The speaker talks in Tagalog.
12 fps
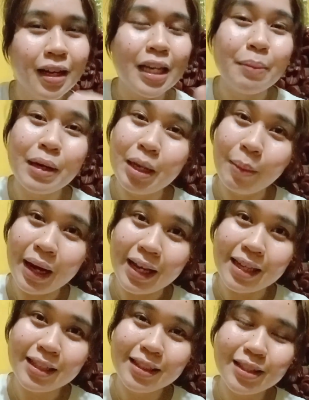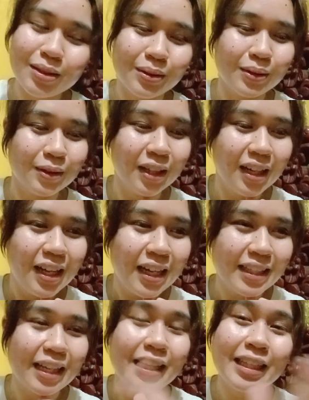Iba naman. So,
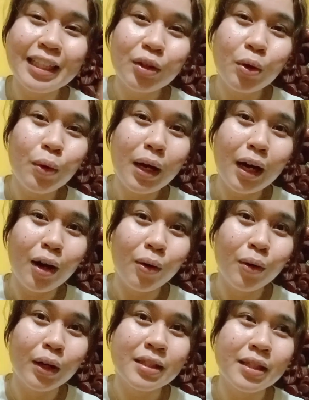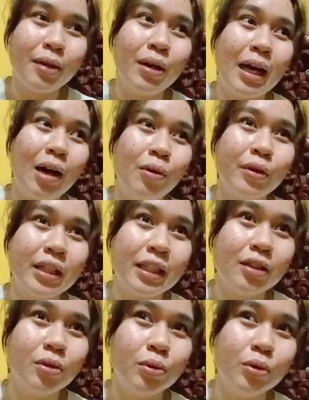yan, nag-intro lang ako kasi wala akong
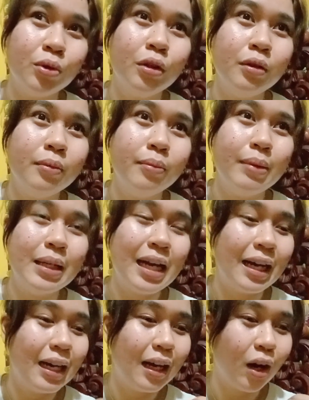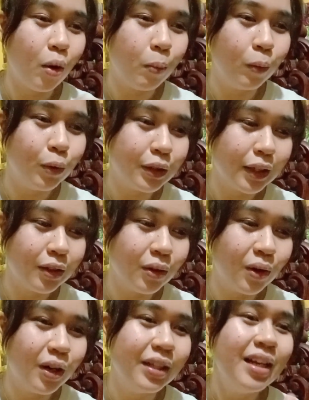intro doon. Bigla na lang akong pumunta
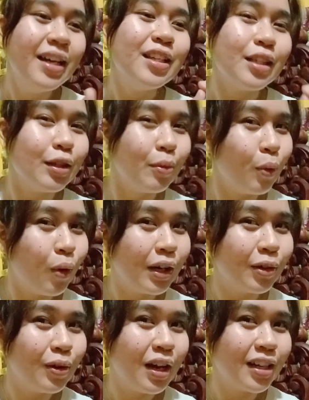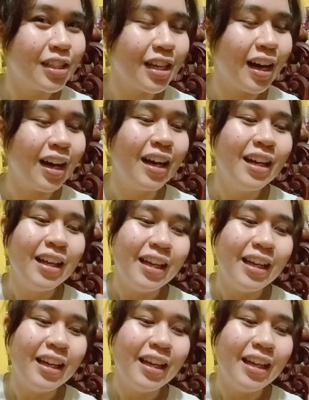doon. Sinubukan ko lang siya.